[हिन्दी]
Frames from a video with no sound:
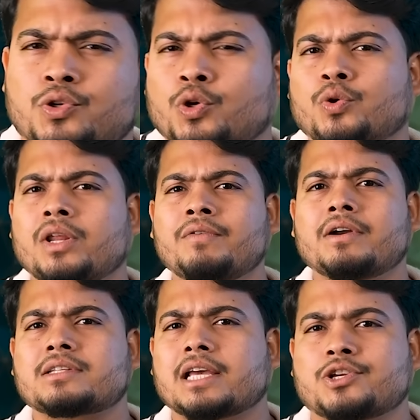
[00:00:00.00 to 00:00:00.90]
जो
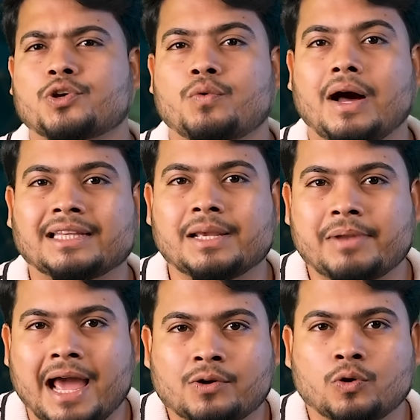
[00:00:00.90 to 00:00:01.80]
यूनिवर्स के शुरुआती
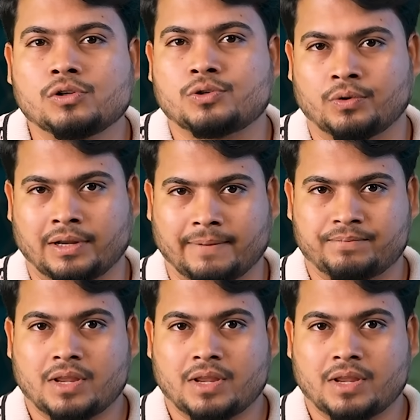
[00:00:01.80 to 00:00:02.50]
ब्लैक होल्स होंगे